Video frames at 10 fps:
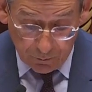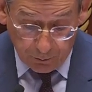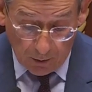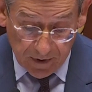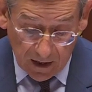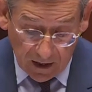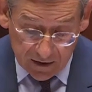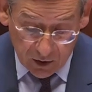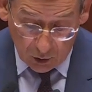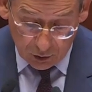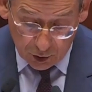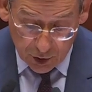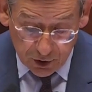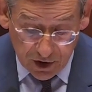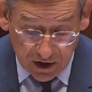Une première raison
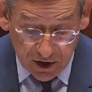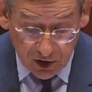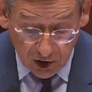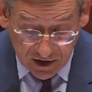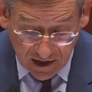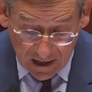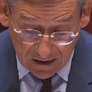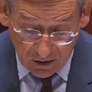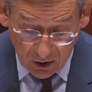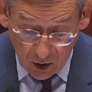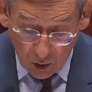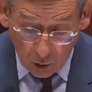de justice sociale.